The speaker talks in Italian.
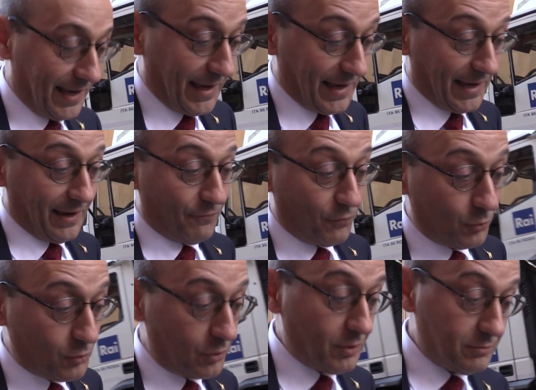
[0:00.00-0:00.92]
è, è
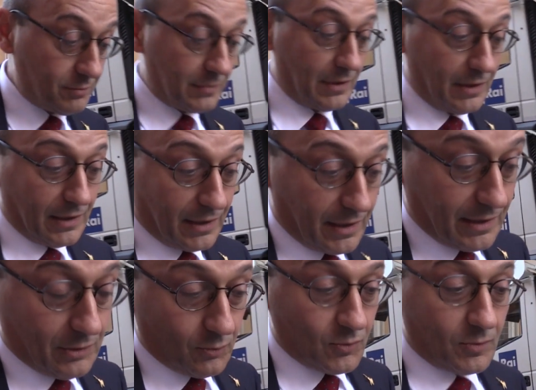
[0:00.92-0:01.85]
frutto di un,
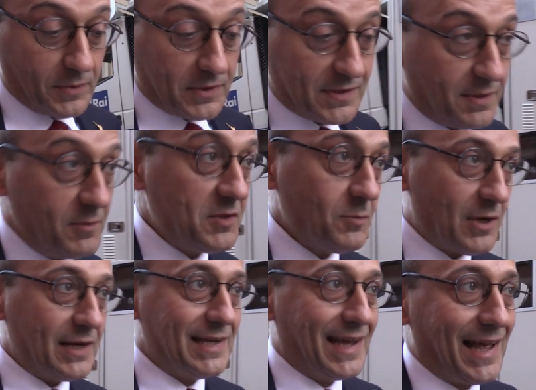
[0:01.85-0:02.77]
di un mio pessimismo
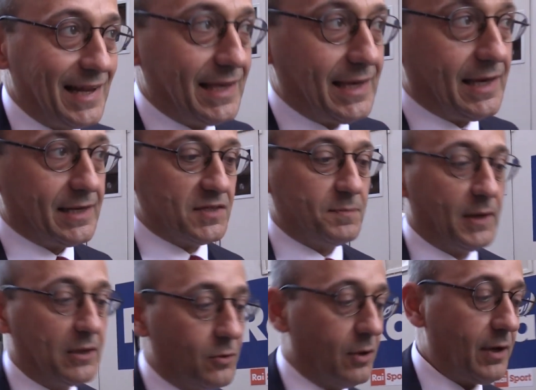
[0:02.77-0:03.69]
radicale
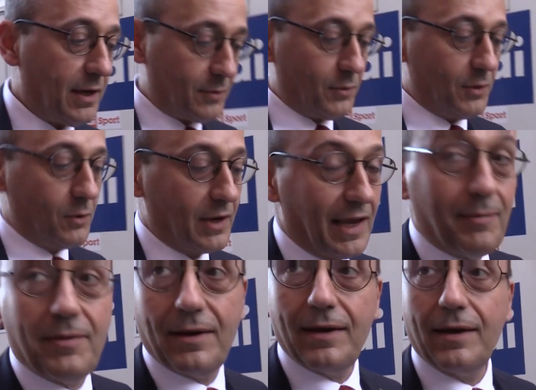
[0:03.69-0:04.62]
rispetto a quello che
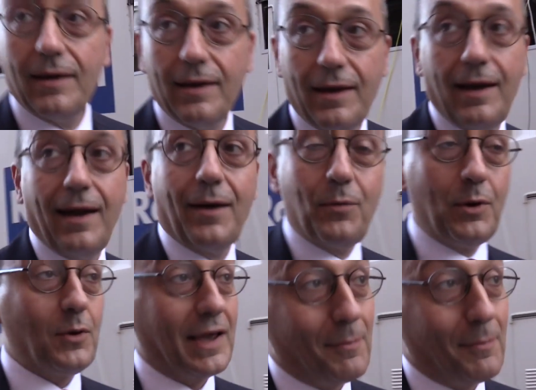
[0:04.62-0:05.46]
ha a quello che